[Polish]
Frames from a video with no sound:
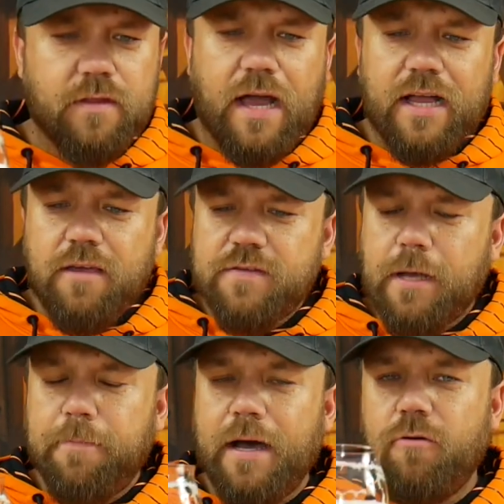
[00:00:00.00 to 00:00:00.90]
ani w
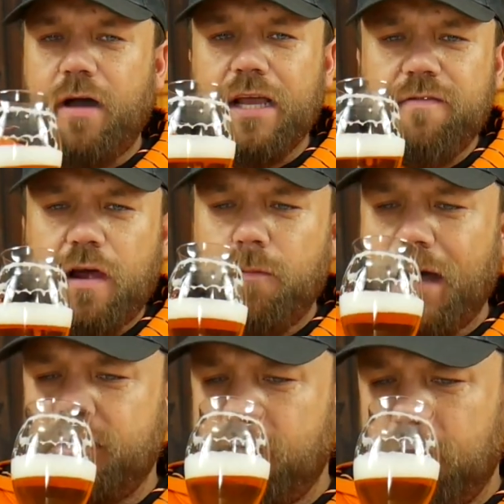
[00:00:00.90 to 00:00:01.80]
zapachu, ani w
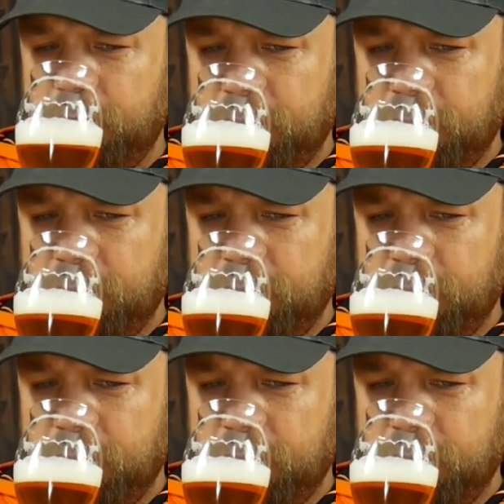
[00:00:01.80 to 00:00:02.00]
aromacie.